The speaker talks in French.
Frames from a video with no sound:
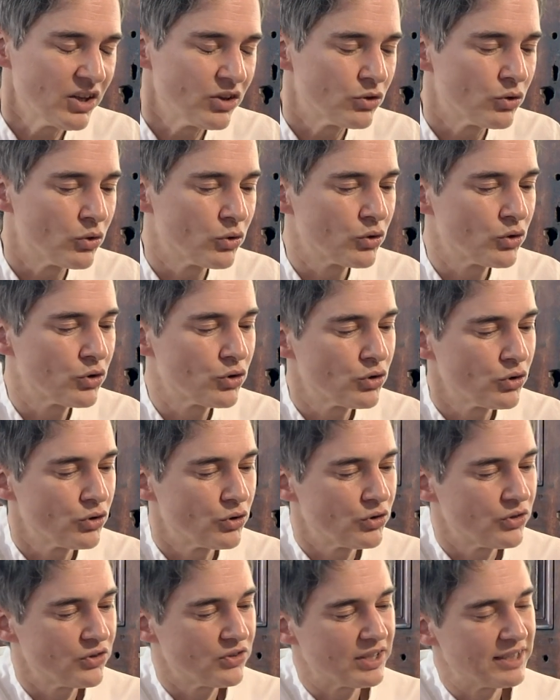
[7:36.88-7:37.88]
Donc,
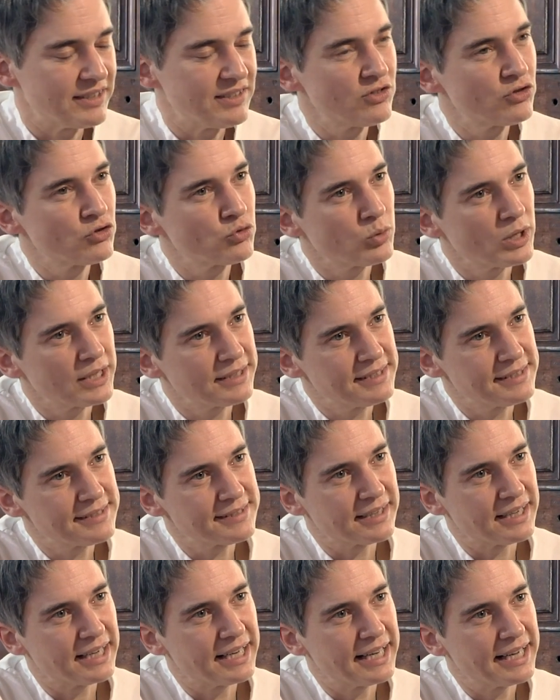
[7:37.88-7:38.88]
cette histoire
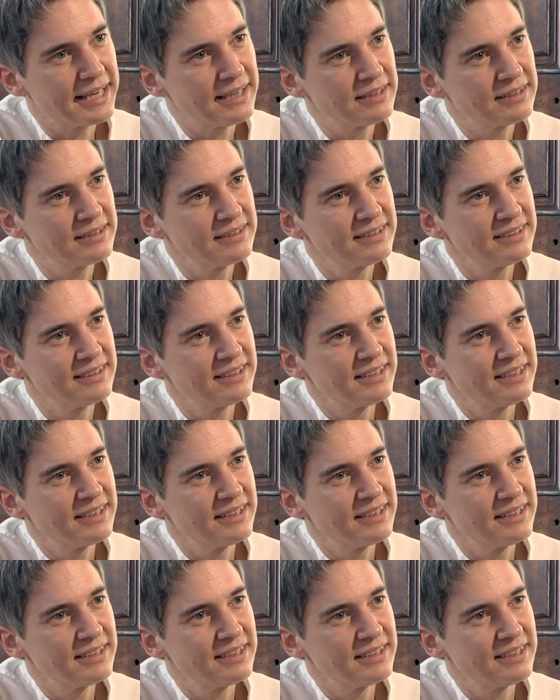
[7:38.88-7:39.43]
d'Israël,